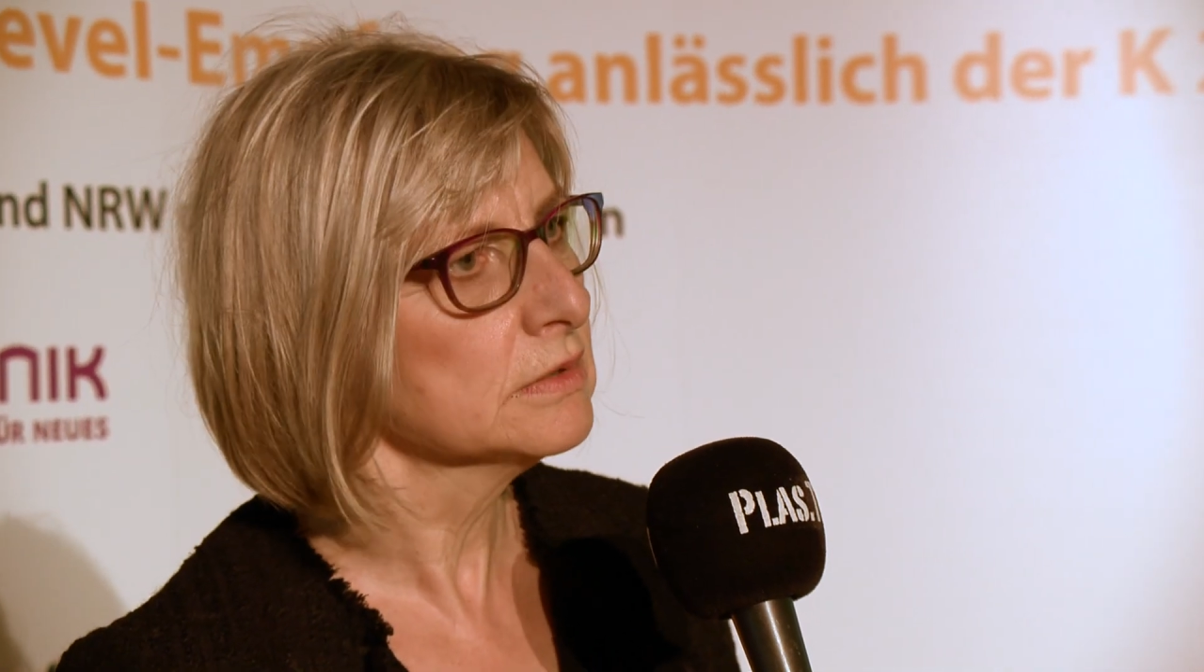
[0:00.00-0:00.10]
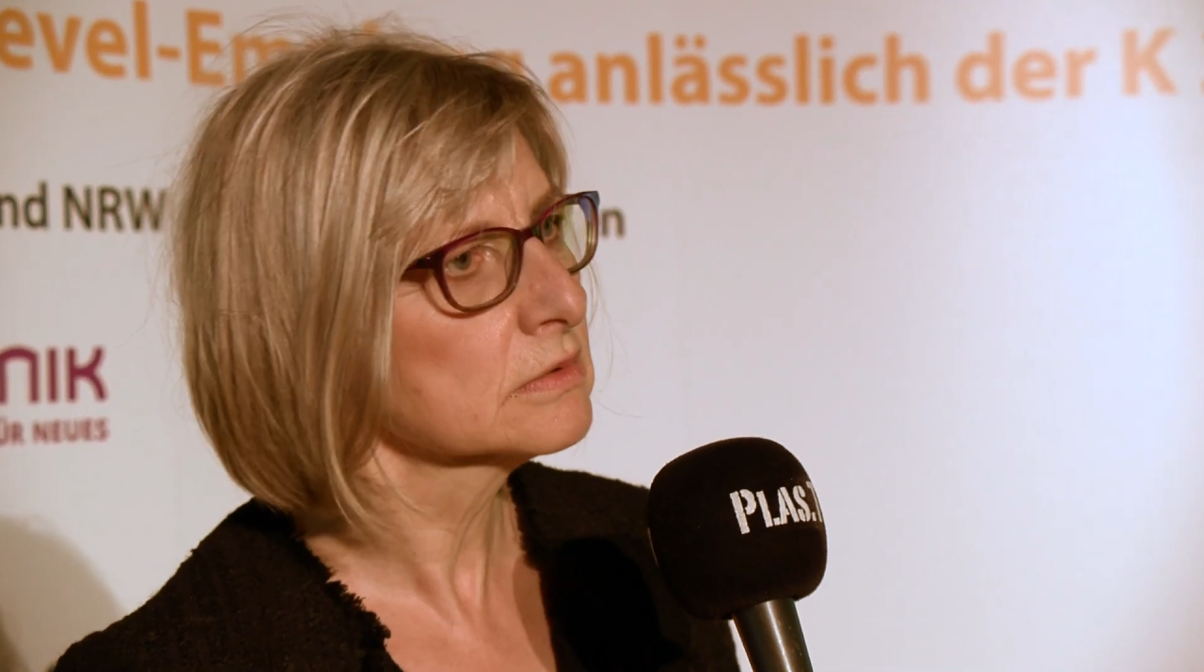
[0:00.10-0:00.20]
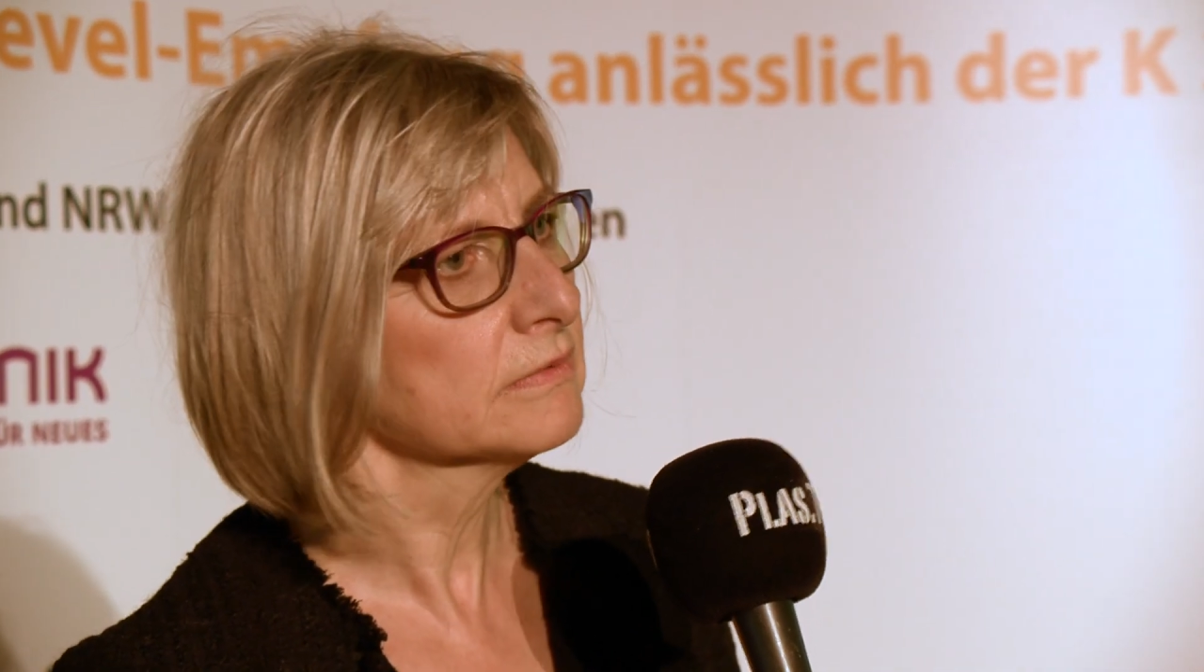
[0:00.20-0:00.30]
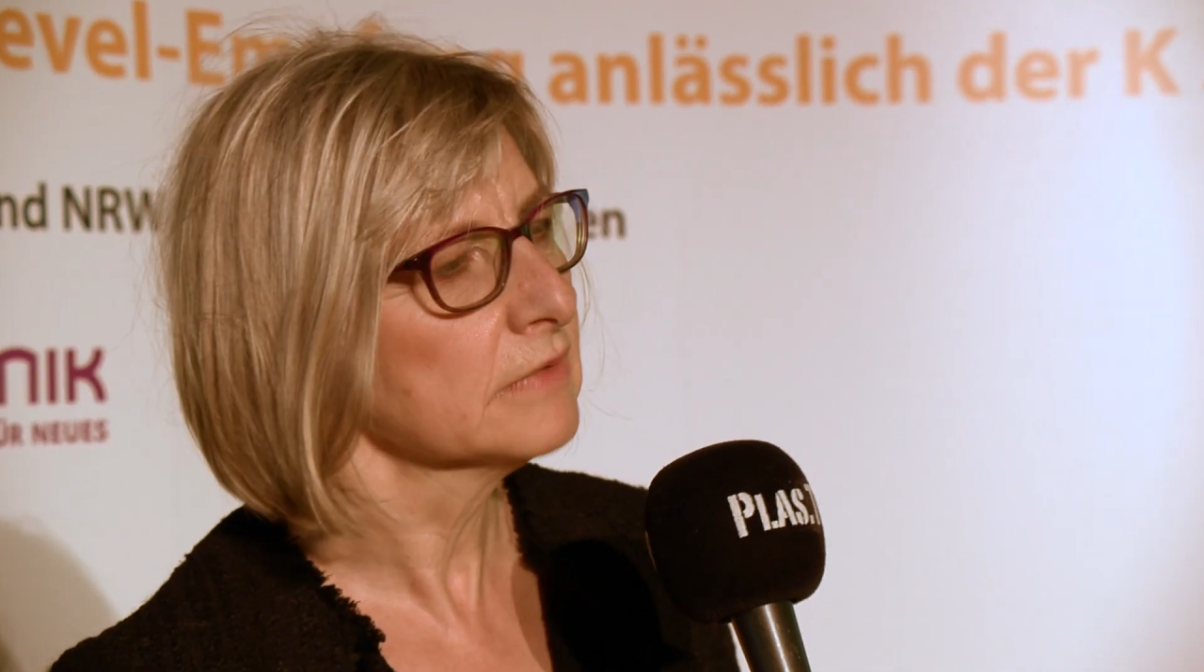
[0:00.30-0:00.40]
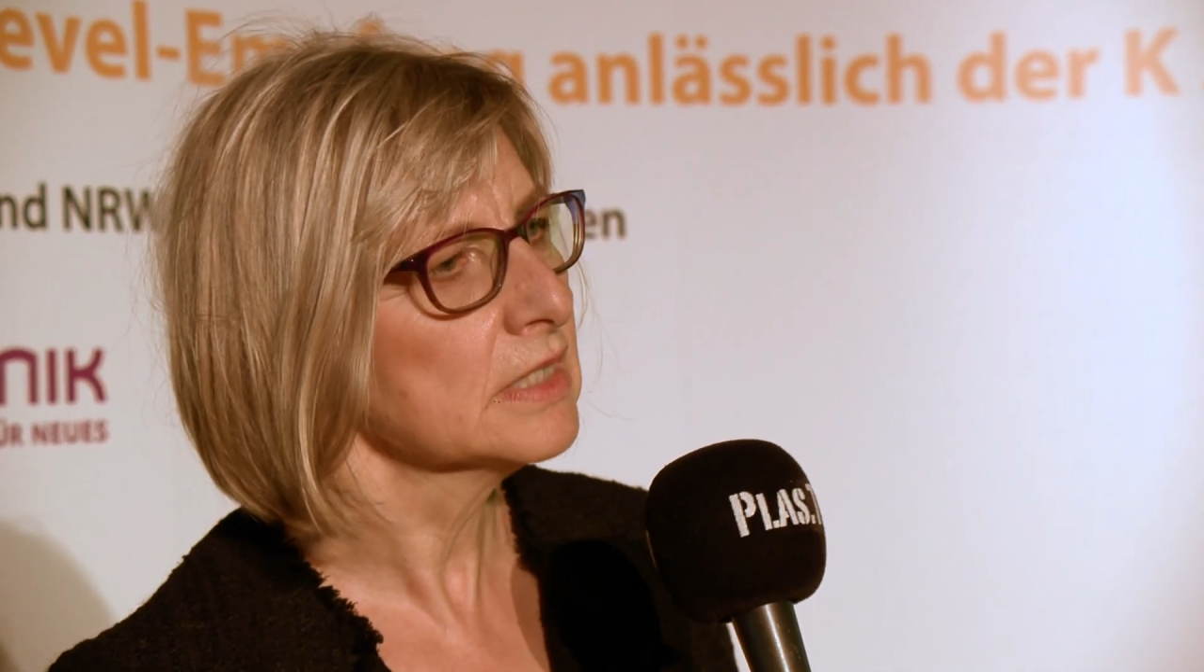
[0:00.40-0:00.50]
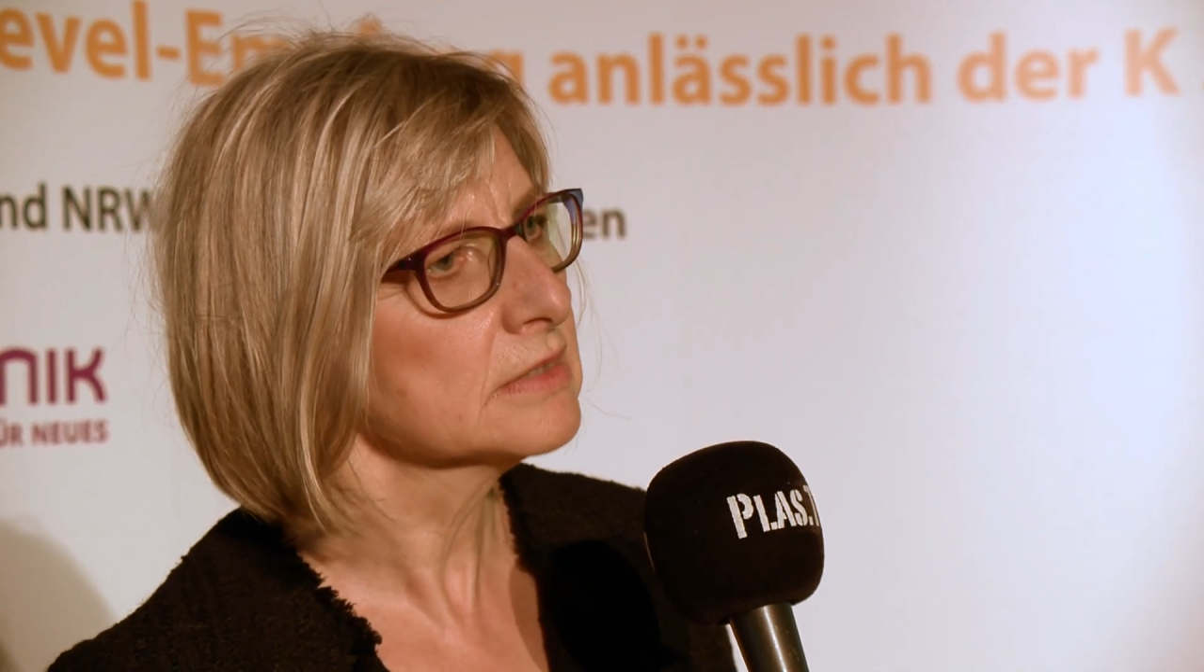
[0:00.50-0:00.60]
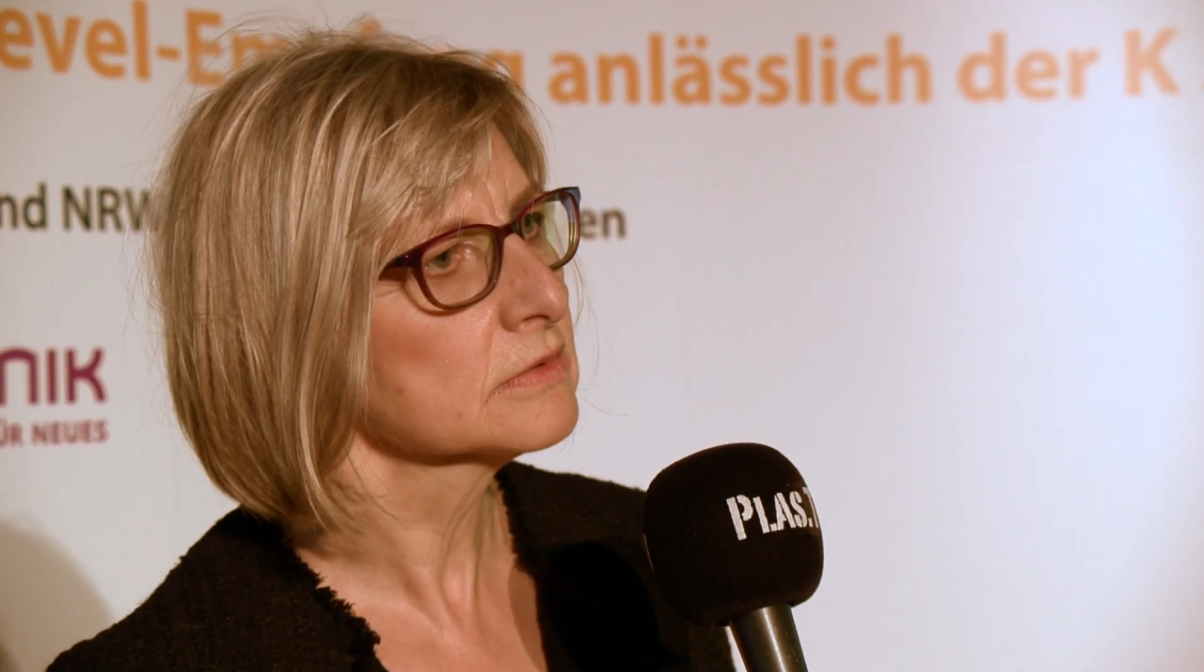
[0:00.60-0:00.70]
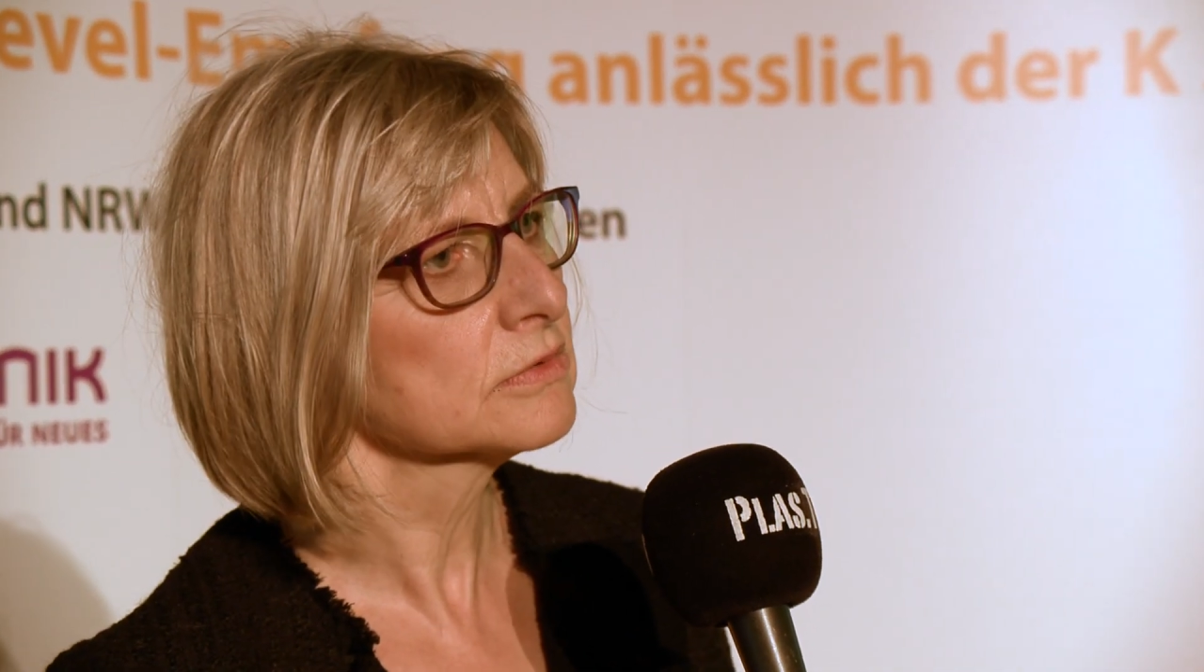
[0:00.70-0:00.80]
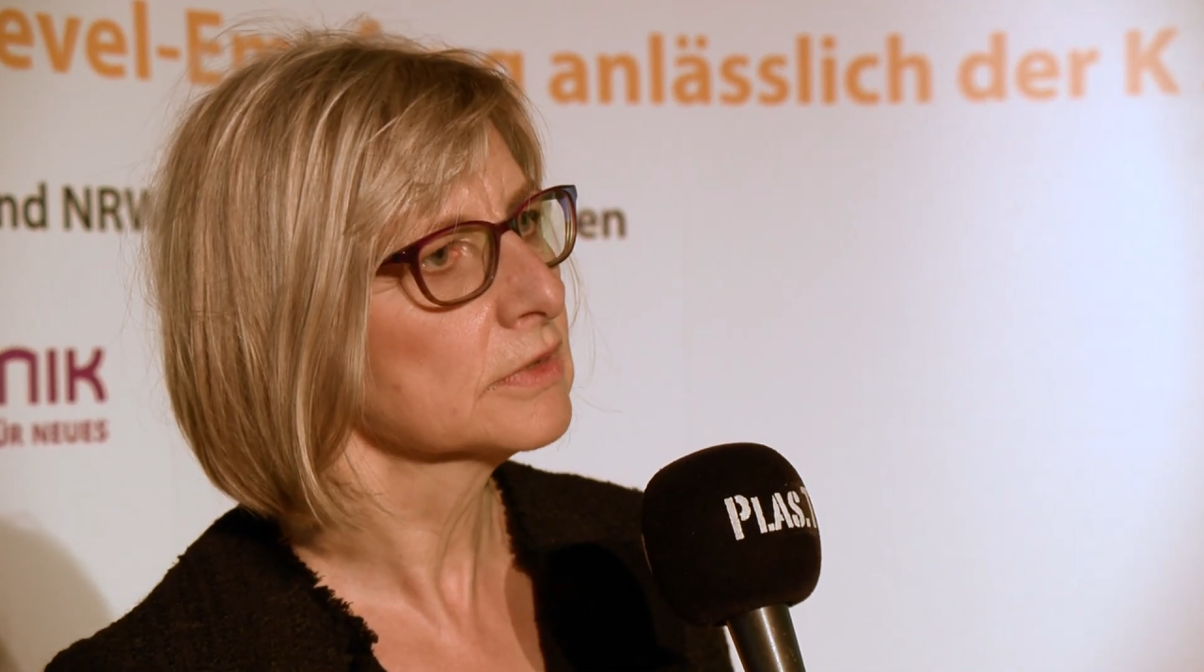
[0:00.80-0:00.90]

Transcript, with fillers: hinzuweisen,